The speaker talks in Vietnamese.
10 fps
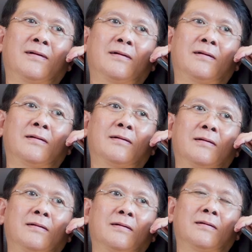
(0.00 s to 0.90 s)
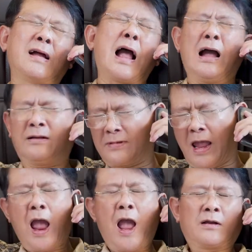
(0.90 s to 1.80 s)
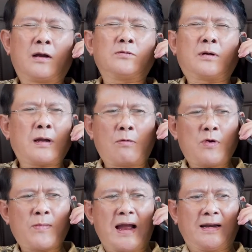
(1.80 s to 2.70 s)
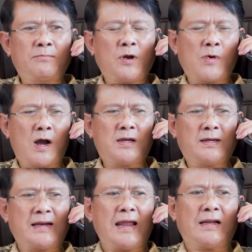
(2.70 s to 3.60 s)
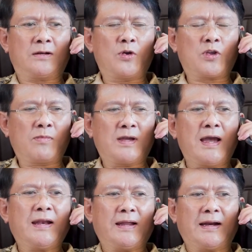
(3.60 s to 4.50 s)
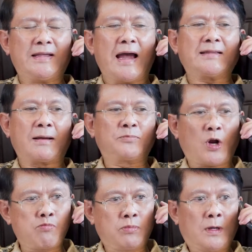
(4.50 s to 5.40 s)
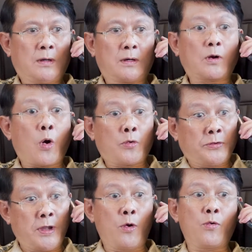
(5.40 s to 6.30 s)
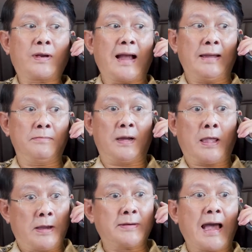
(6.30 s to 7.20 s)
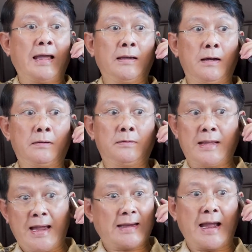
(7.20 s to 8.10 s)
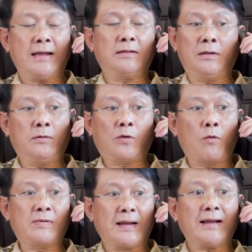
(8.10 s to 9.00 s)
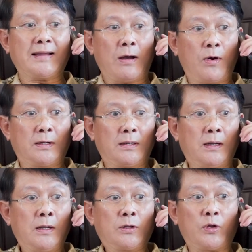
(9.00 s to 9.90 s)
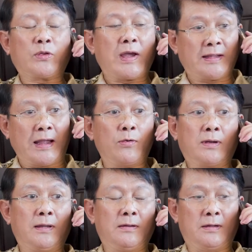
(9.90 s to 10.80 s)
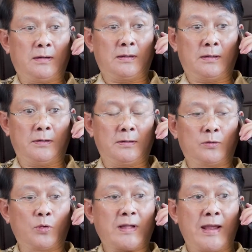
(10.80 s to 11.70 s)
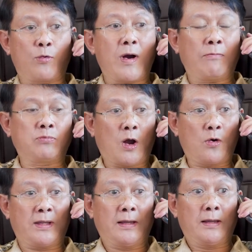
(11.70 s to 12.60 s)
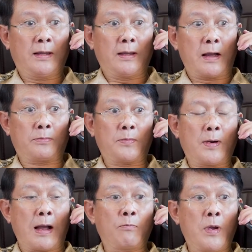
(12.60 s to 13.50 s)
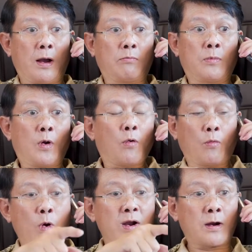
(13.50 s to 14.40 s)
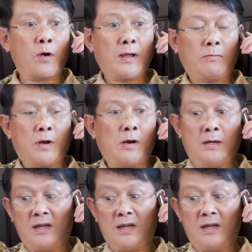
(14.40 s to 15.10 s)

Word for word: không à không, ờ, ờ, không có mắc lắm ông ơi cái này là nói chung cái ghế này nó giá tầm trung nó còn nhiều cái mà hiện đại hơn giá cả thì nó cũng khác nhau hết á thì tùy theo cái uh, túi tiền của ông thôi ông, ông biết không quên nói ông nữa